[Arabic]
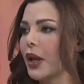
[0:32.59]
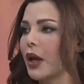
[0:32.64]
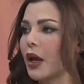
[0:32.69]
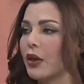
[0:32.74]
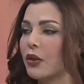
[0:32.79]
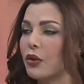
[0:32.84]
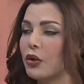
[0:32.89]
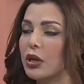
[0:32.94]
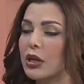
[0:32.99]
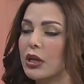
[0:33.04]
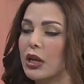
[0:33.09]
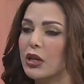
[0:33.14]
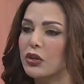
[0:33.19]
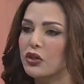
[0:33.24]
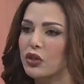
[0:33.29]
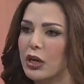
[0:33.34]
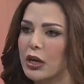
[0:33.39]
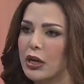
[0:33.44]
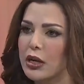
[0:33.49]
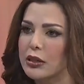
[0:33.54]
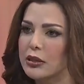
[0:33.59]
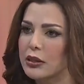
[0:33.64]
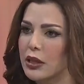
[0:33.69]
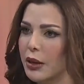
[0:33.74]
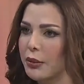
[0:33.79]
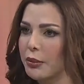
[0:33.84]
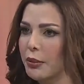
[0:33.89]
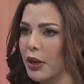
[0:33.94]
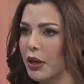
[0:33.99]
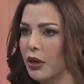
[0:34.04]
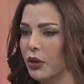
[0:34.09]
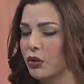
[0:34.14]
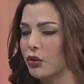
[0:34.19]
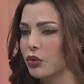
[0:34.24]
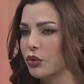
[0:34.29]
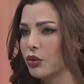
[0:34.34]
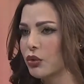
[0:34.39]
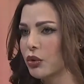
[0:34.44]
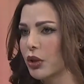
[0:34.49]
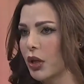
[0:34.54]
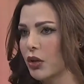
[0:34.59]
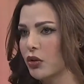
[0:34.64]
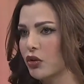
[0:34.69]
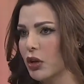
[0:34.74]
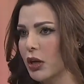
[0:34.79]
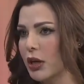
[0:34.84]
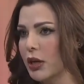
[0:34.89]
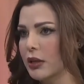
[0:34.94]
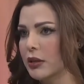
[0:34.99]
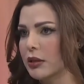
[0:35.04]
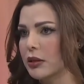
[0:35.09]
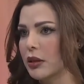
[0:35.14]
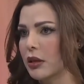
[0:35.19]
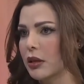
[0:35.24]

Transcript: هذول الأشخاص يا أما يكونون أشخاص